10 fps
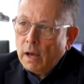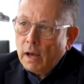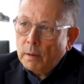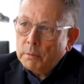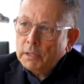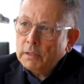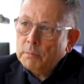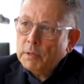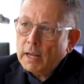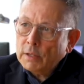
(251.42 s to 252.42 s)
habe ich im
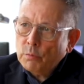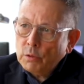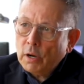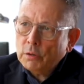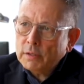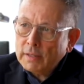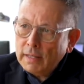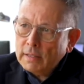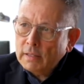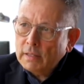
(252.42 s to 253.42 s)
Jahr
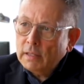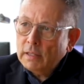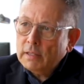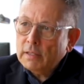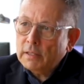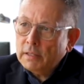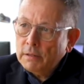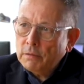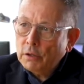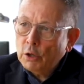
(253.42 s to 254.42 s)
2016 die
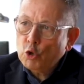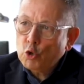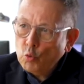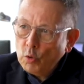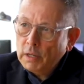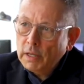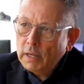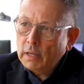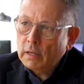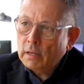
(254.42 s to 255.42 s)
Initiative Schule
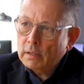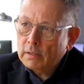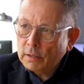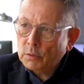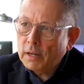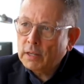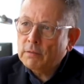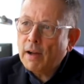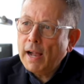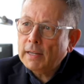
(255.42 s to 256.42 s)
gegen sexuelle
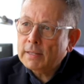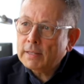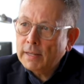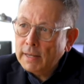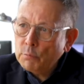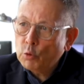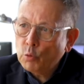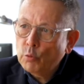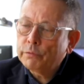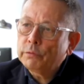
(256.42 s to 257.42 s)
Gewalt ins Leben
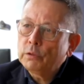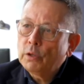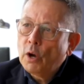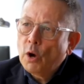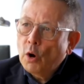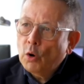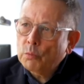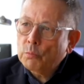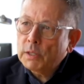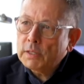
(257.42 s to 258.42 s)
gerufen
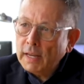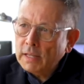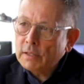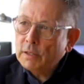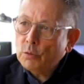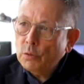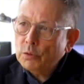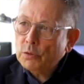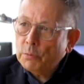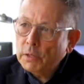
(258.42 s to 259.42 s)
und mit 16
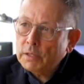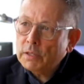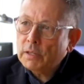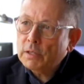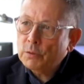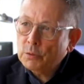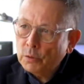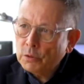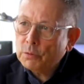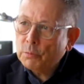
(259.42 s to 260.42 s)
Kultusministerinnen und
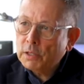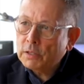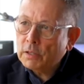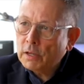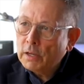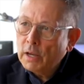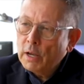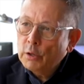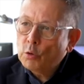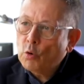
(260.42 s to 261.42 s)
Kultusministern
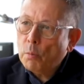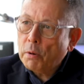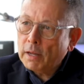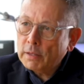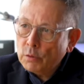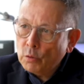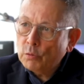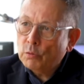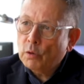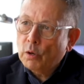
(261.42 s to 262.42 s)
eine
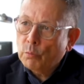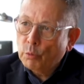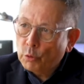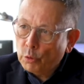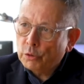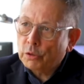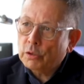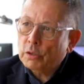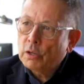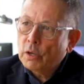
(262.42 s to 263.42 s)
Kooperation
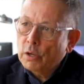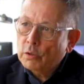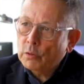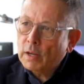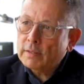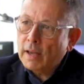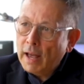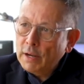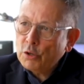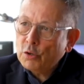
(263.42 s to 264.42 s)
begründet, sodass
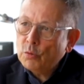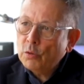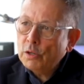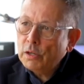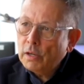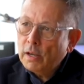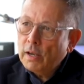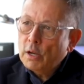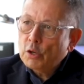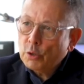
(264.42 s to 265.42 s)
alle Schulen
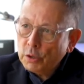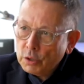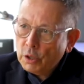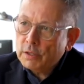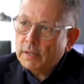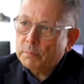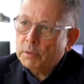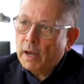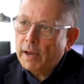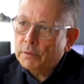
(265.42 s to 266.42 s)

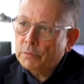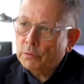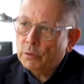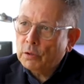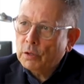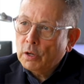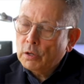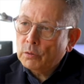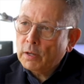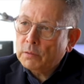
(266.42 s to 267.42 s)
Schutzkonzepte einführen,
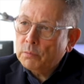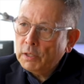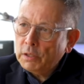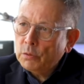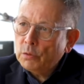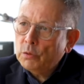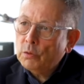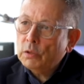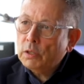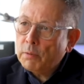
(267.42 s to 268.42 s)
sodass Mädchen und
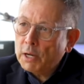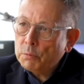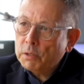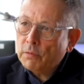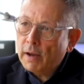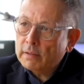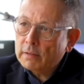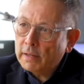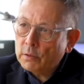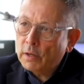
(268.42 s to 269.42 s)
Jungen, die beispielsweise
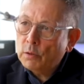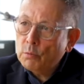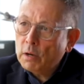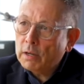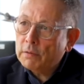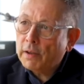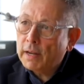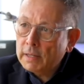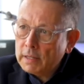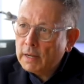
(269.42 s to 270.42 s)
sexuelle Übergriffe
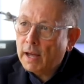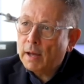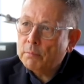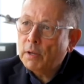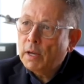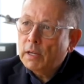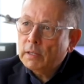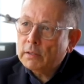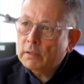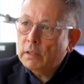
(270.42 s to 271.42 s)
erlitten haben,
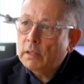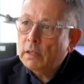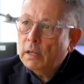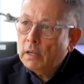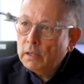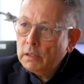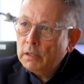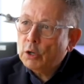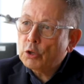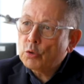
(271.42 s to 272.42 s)
dass die in
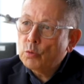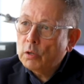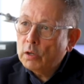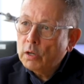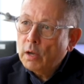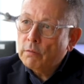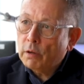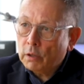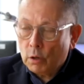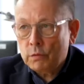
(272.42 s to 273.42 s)
ihrer Schule
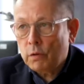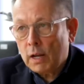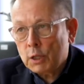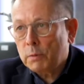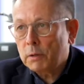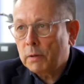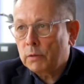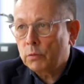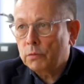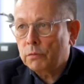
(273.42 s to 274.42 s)
vertrauensvolle
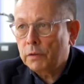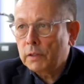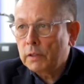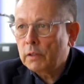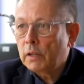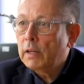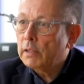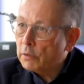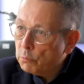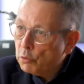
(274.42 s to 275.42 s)
Ansprechpersonen finden,
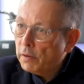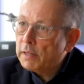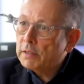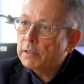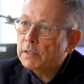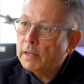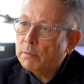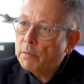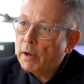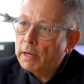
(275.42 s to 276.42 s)
dass ein
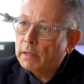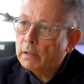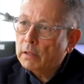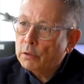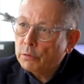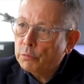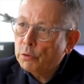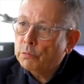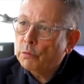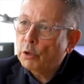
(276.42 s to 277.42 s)
Beschwerdesystem
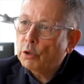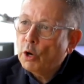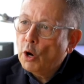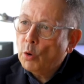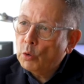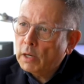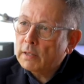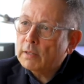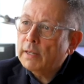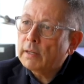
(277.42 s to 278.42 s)
eingeführt wird oder
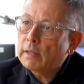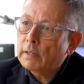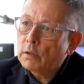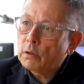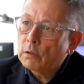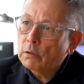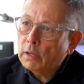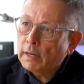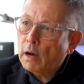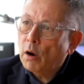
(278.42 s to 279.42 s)
dass Lehrerinnen und
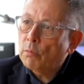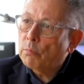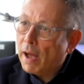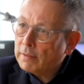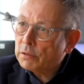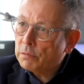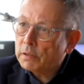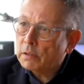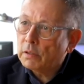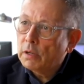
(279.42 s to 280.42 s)
Lehrer auch ein
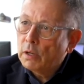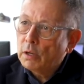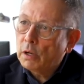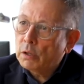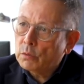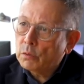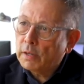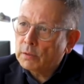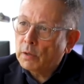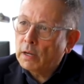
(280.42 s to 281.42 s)
Basiswissen äh, zu
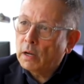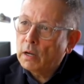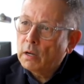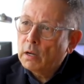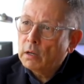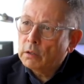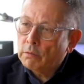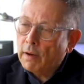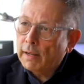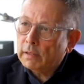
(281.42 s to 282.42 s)
sexueller
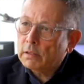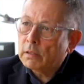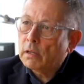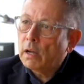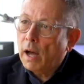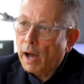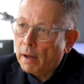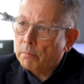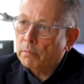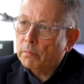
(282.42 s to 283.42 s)
Gewalt
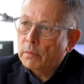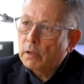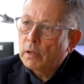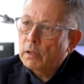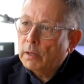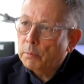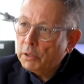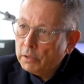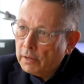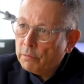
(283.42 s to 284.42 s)
haben. Da bin
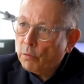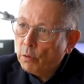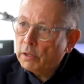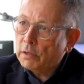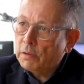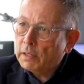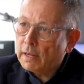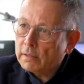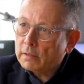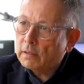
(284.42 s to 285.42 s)
ich sehr froh, dass wir
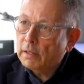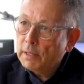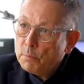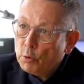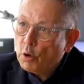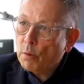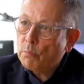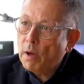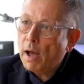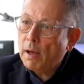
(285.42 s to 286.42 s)
das
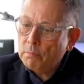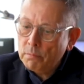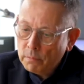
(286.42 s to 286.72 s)
hinbekommen haben.